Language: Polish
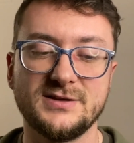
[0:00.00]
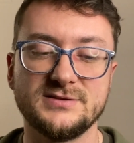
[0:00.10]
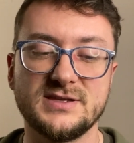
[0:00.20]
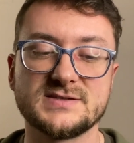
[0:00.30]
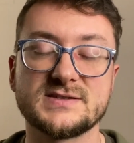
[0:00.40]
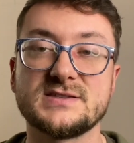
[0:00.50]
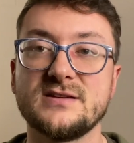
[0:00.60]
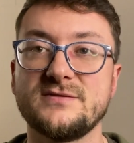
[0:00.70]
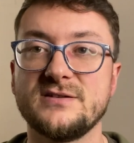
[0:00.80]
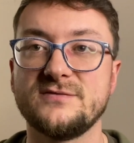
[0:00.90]
nie
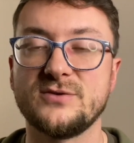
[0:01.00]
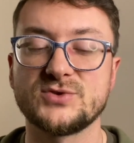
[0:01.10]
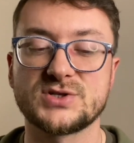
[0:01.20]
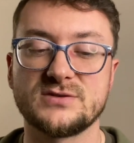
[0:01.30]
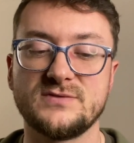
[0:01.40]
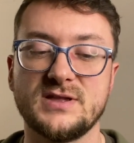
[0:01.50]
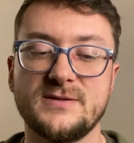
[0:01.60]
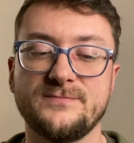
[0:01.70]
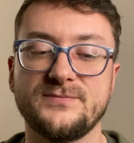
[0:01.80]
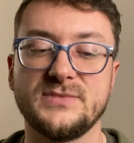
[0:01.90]
zeznawaj fałszywie,
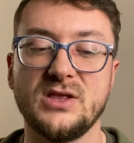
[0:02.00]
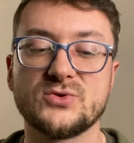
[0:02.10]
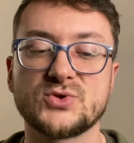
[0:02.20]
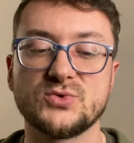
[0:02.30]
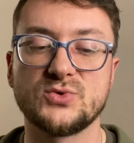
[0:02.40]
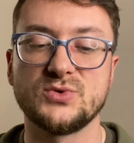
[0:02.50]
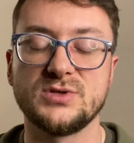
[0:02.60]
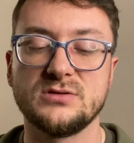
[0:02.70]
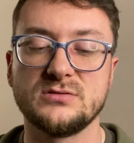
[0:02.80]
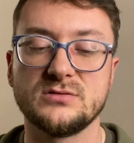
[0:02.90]
nie
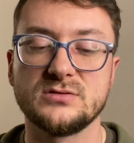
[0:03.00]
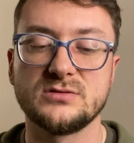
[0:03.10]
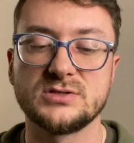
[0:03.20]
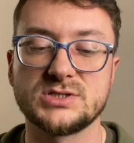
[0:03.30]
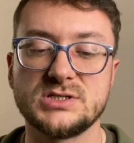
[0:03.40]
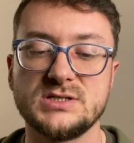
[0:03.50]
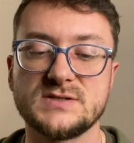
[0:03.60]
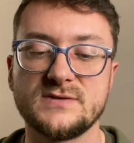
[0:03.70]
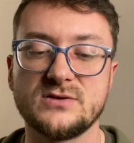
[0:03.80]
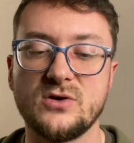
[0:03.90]
oszukuj, czcij
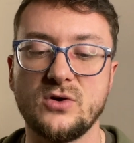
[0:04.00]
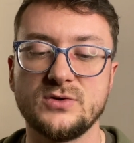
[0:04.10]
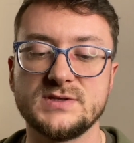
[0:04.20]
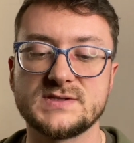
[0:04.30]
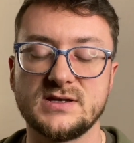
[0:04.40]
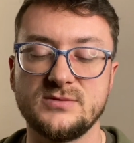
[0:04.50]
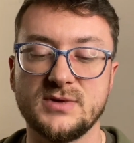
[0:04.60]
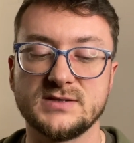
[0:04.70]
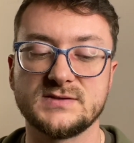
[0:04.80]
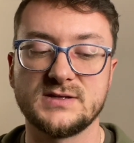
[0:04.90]
swego ojca i
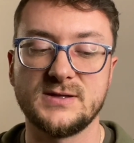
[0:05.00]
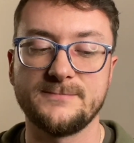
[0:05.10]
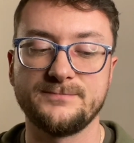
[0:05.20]
matkę.